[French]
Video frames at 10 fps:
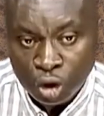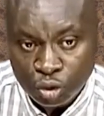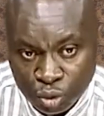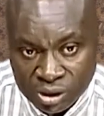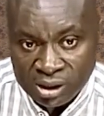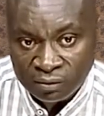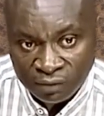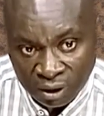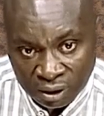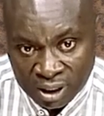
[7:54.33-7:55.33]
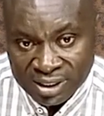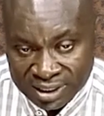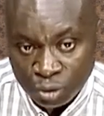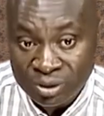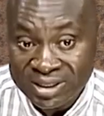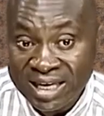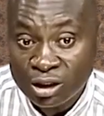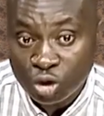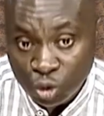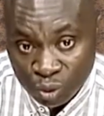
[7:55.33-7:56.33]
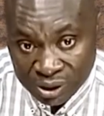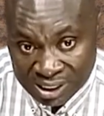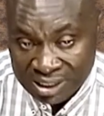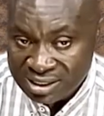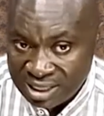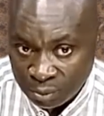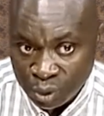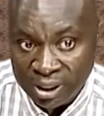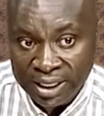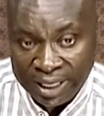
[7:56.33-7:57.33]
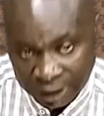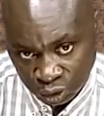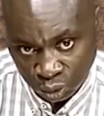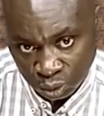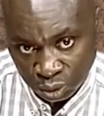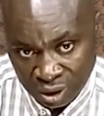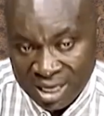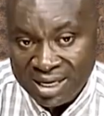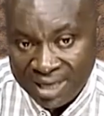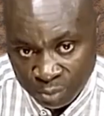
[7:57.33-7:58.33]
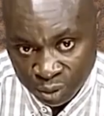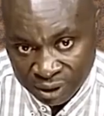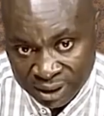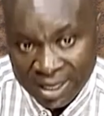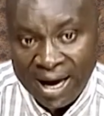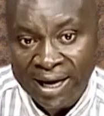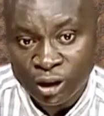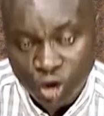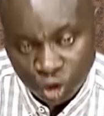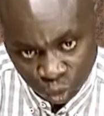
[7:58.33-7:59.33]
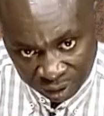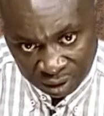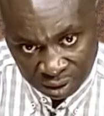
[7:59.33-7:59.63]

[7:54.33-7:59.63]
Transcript: Tout ce qu'ils veulent, c'est de détruire Samuel Eto, l'amener à échouer.